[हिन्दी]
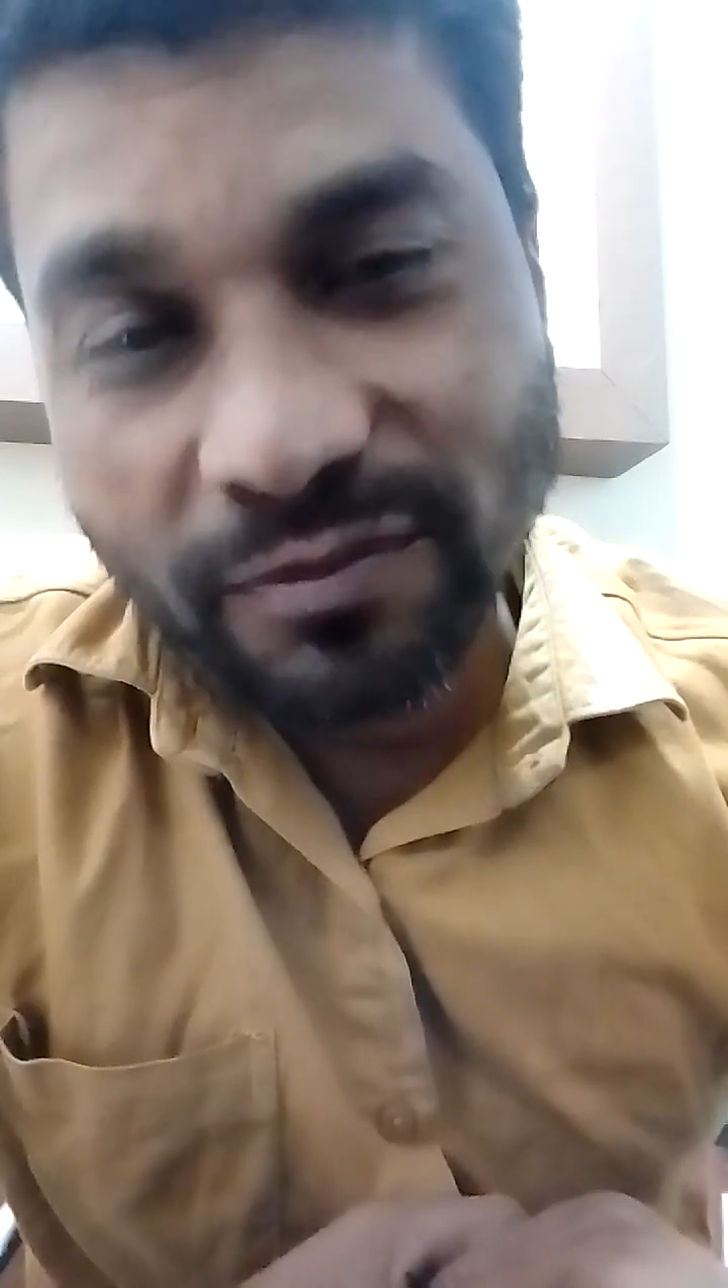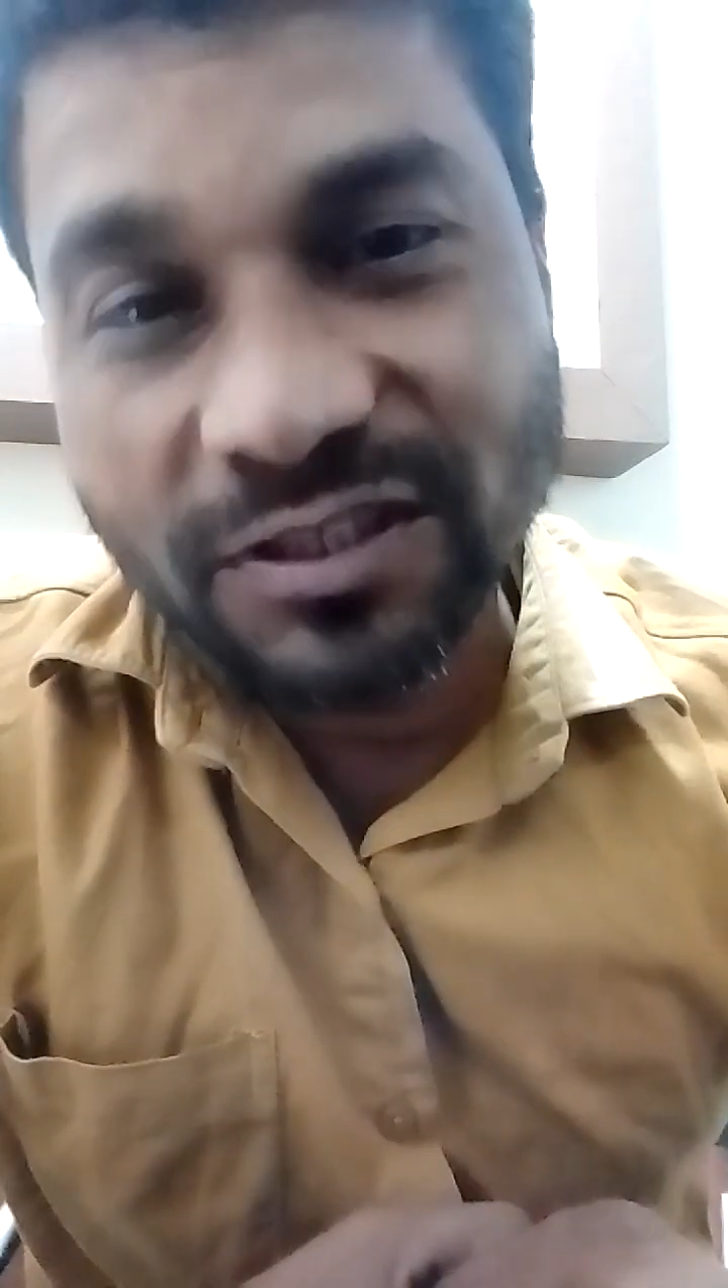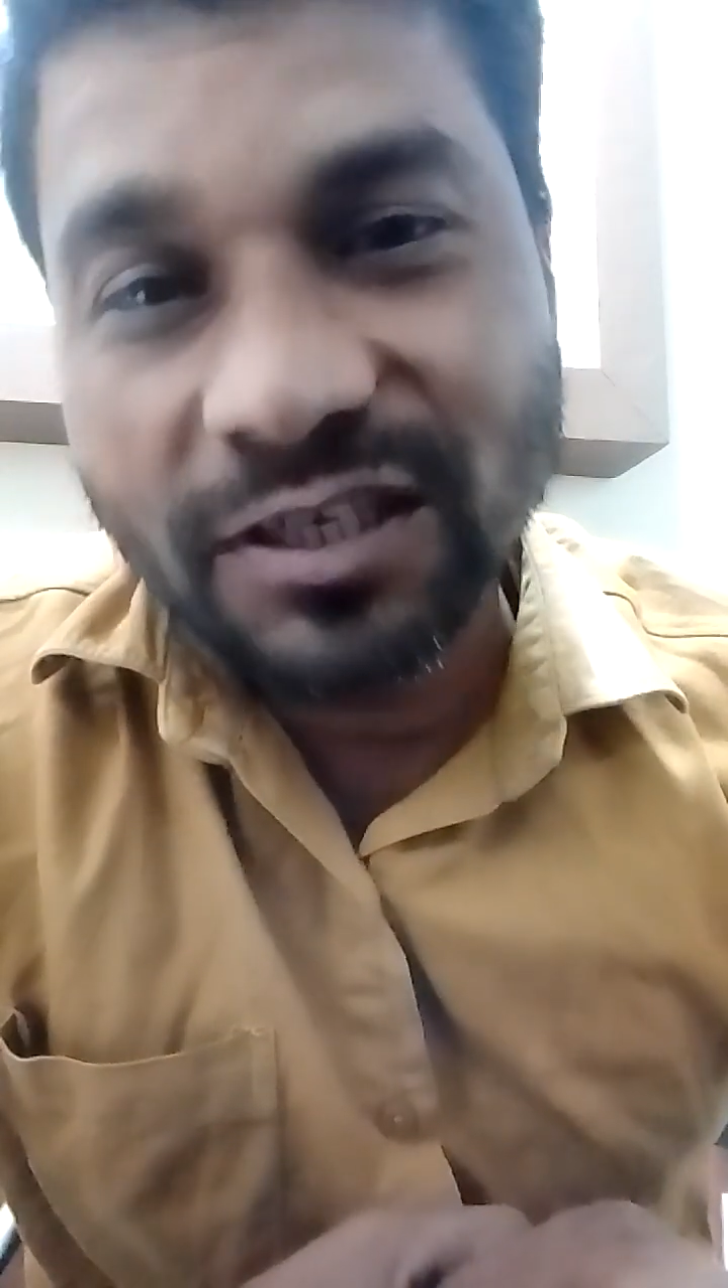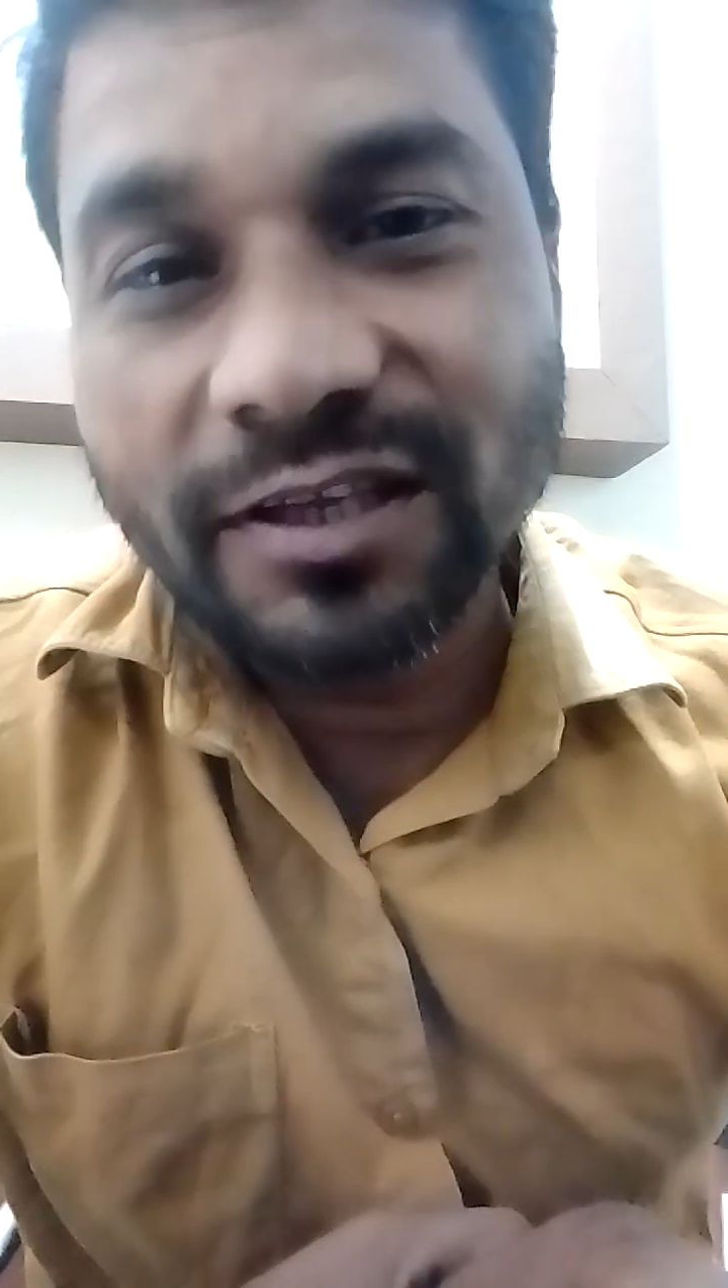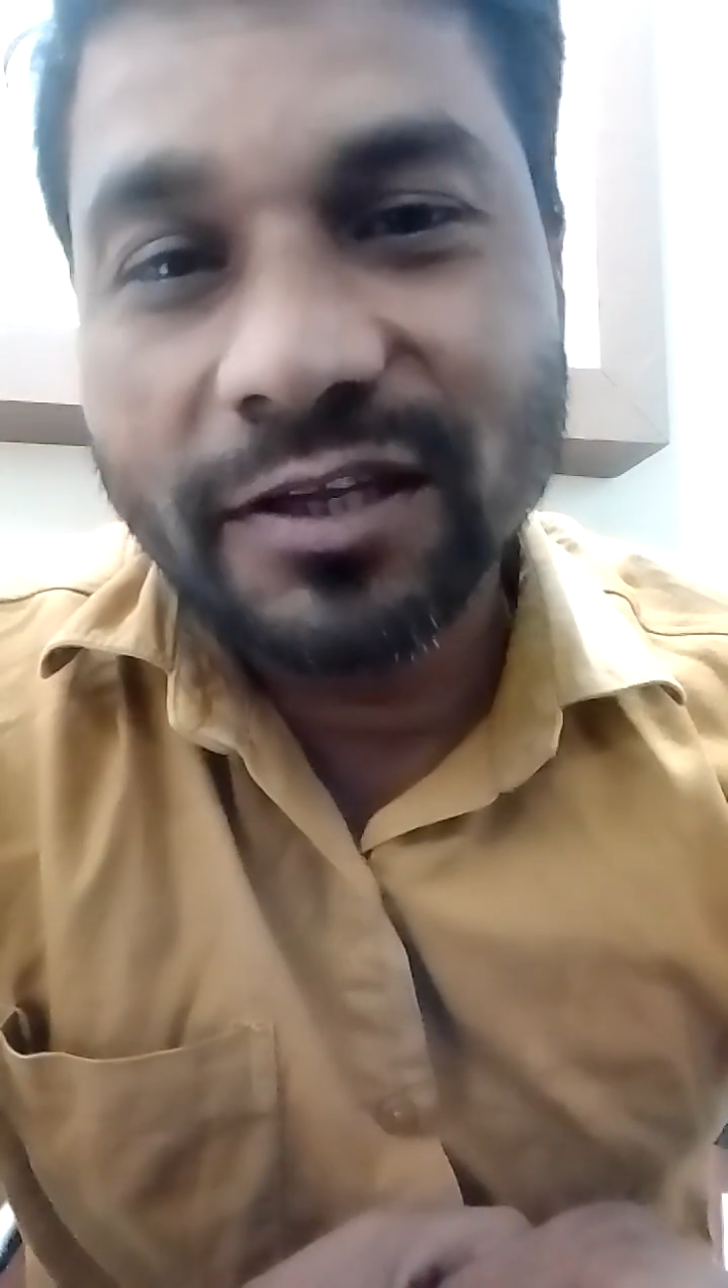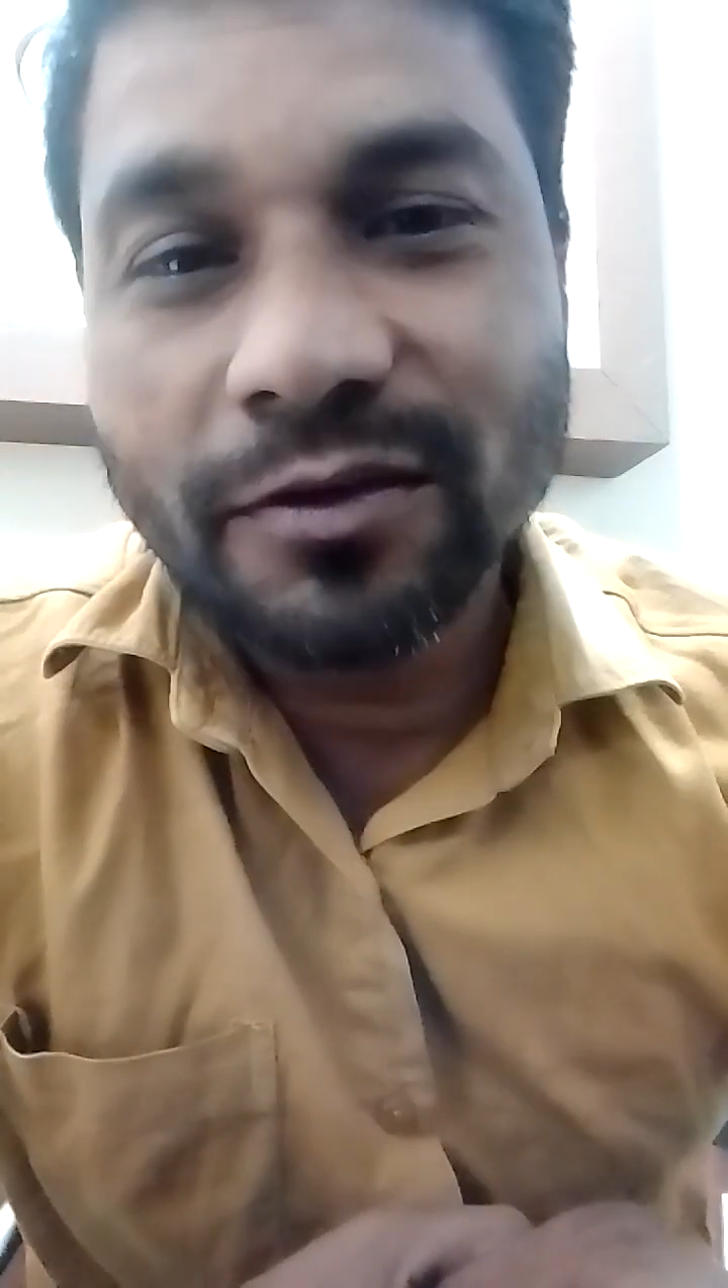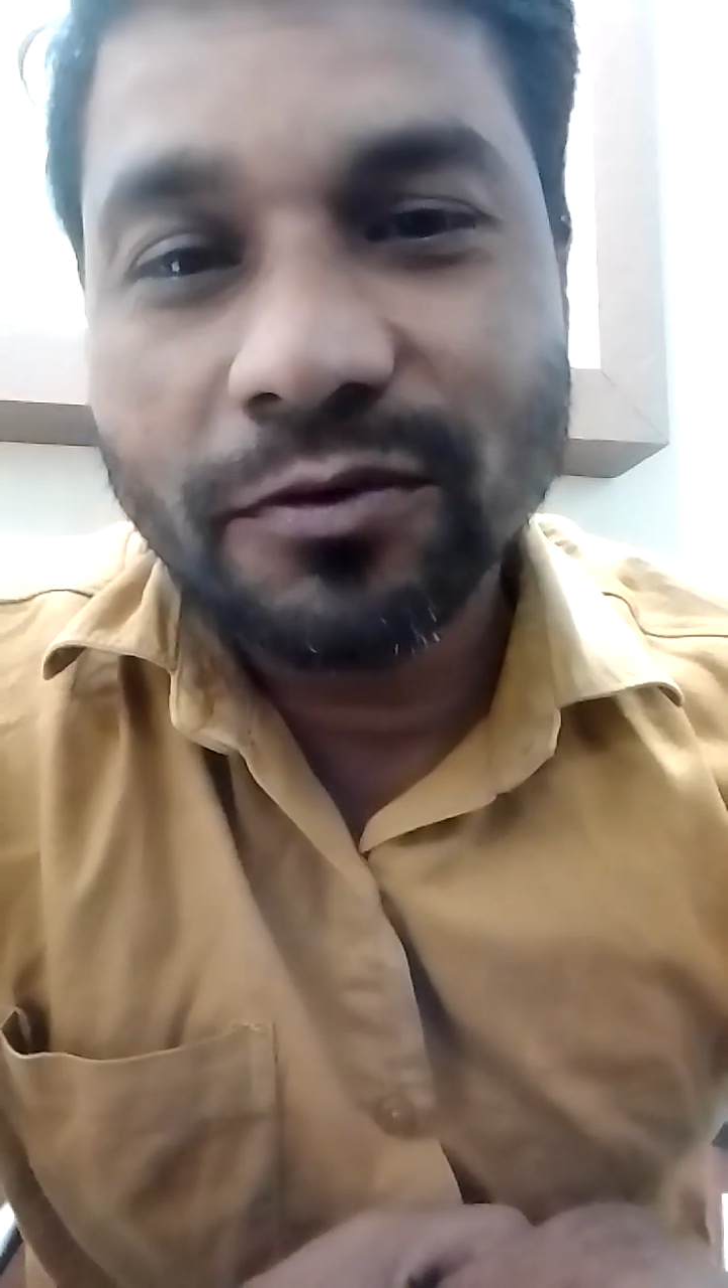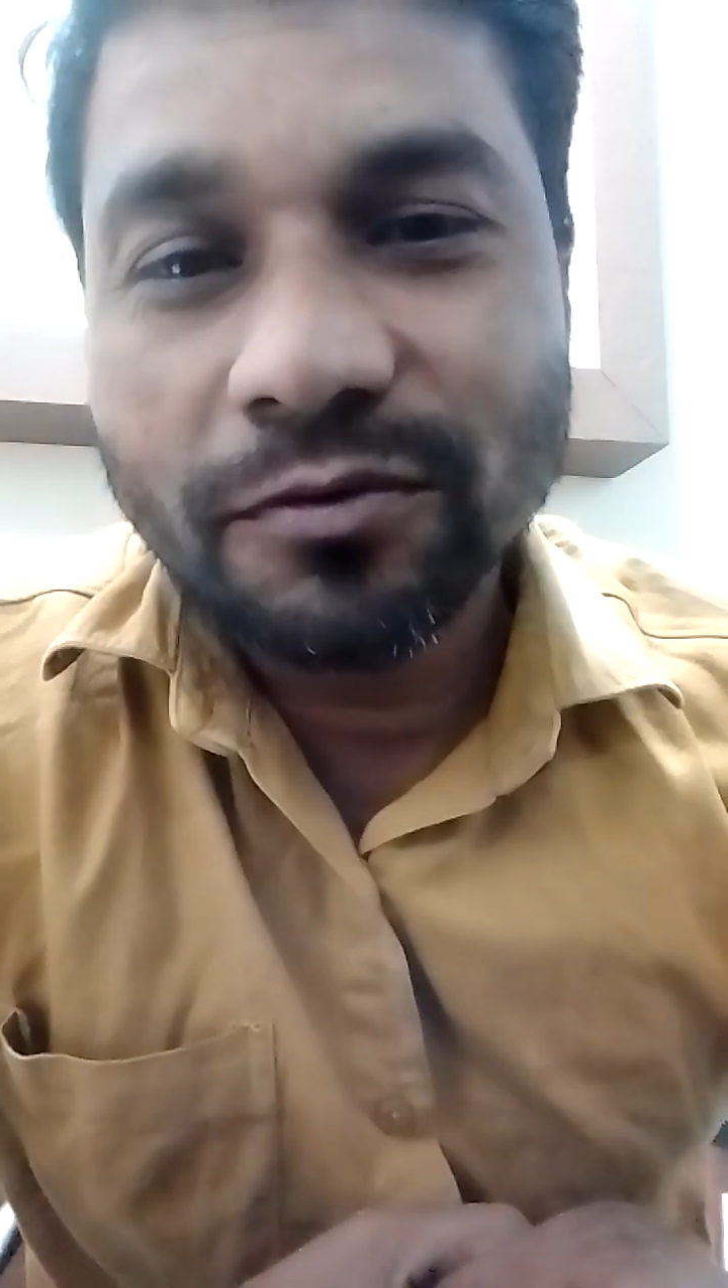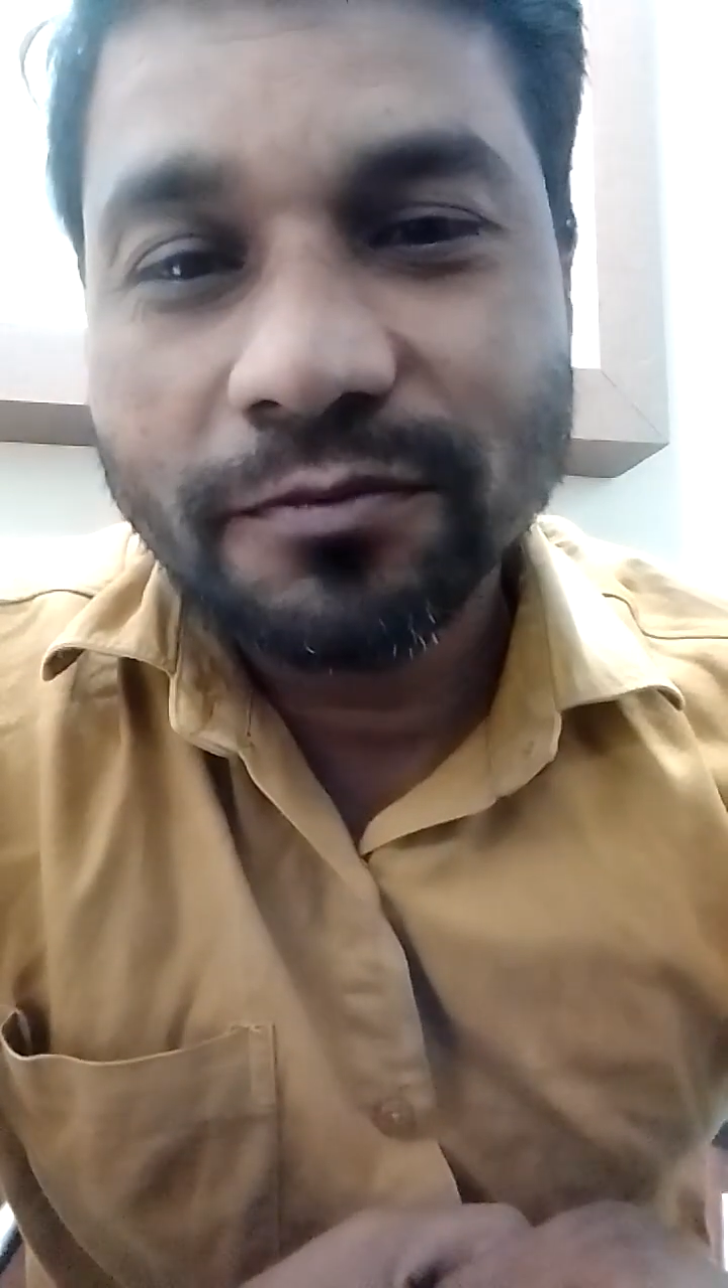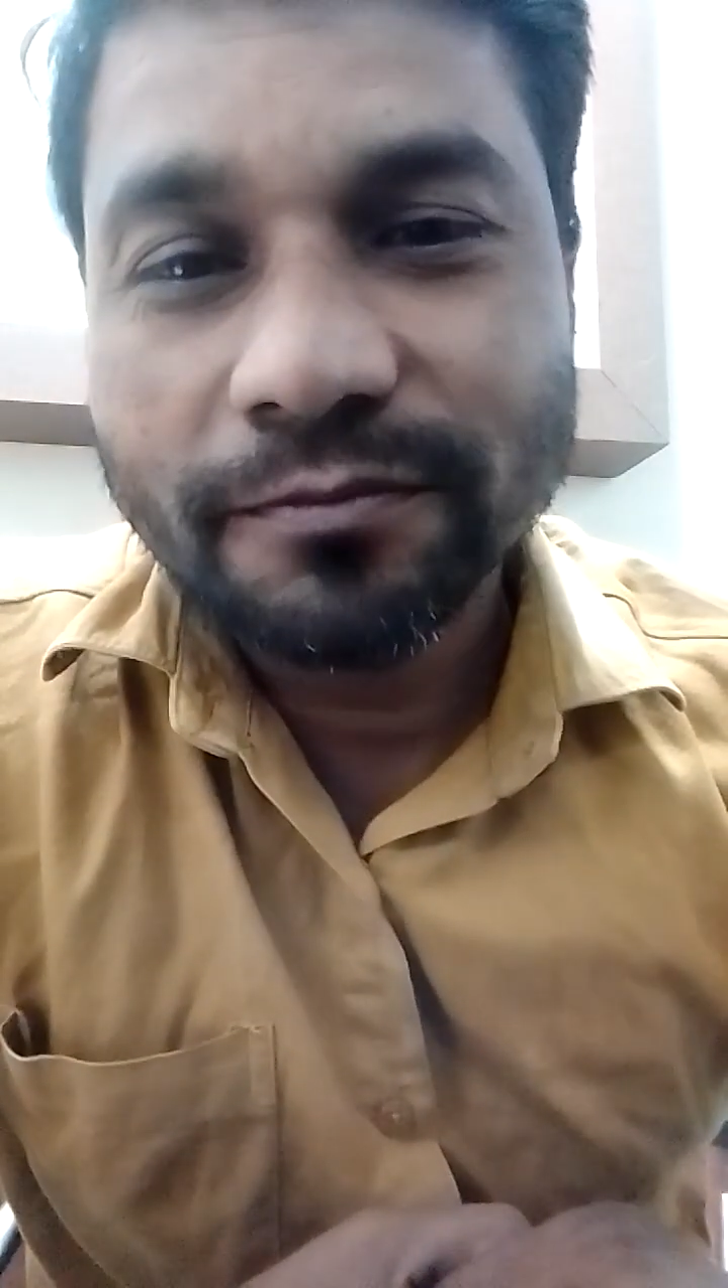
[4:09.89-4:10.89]
मजे ले रहे
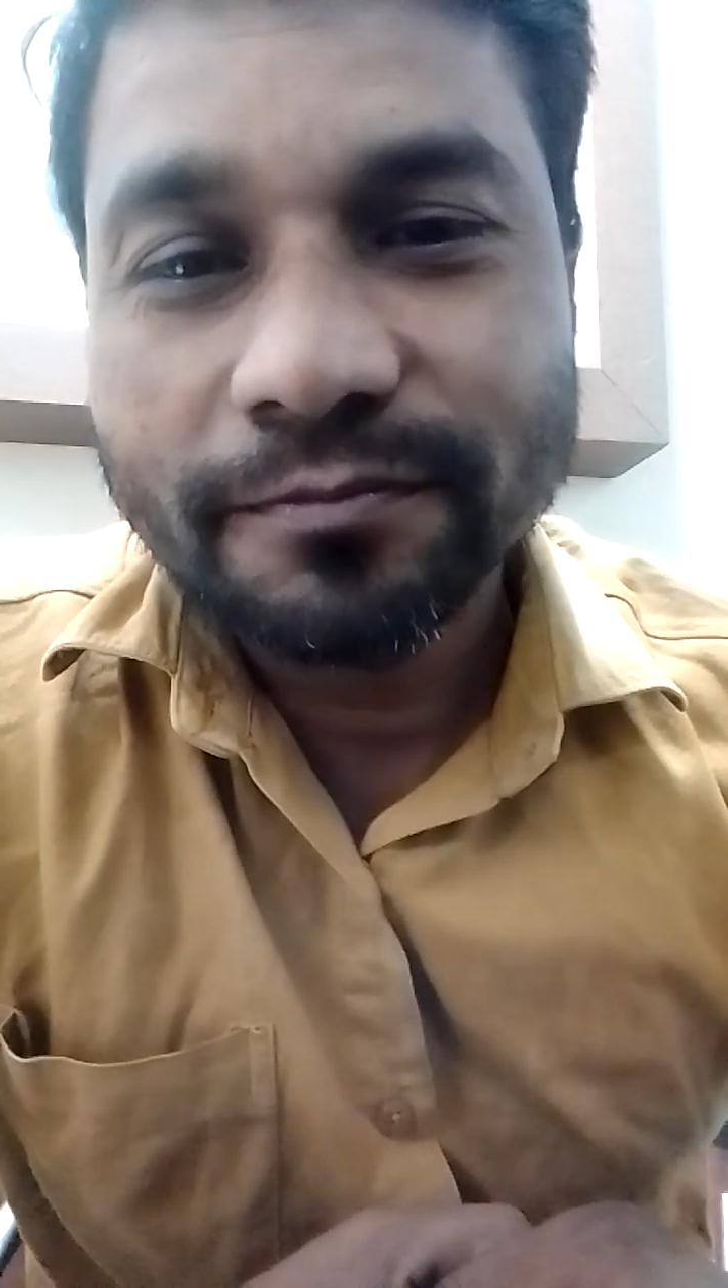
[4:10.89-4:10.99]
हो